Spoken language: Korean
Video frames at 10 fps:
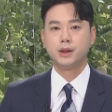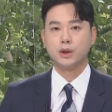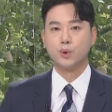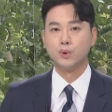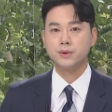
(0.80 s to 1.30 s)

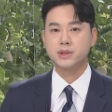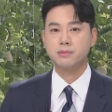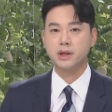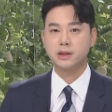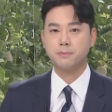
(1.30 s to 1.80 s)
고흥
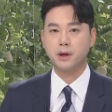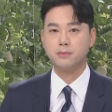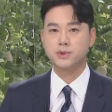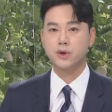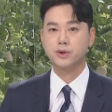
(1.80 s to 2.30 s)

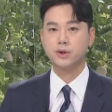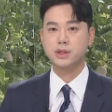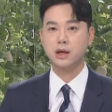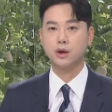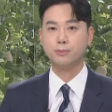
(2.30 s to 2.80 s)
스마트팜 청년
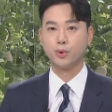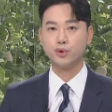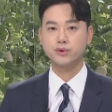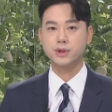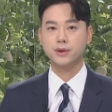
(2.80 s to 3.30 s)
창업
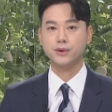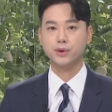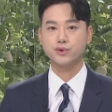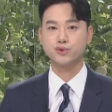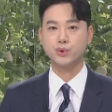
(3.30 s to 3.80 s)

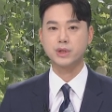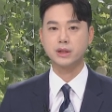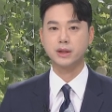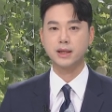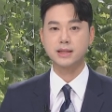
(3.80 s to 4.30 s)
보육센터
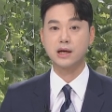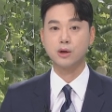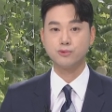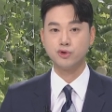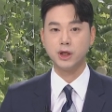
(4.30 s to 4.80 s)
수료생들의
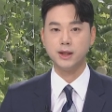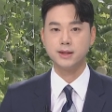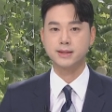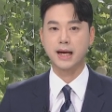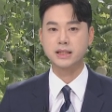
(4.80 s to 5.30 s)

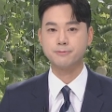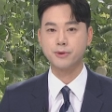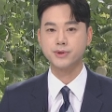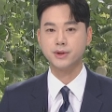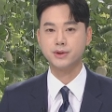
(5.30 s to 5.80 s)
창업률이
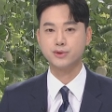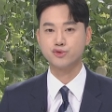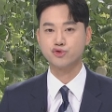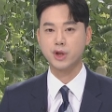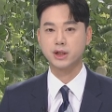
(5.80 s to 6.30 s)
40%
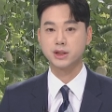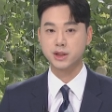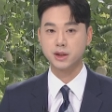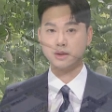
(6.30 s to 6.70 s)
수준에 그치는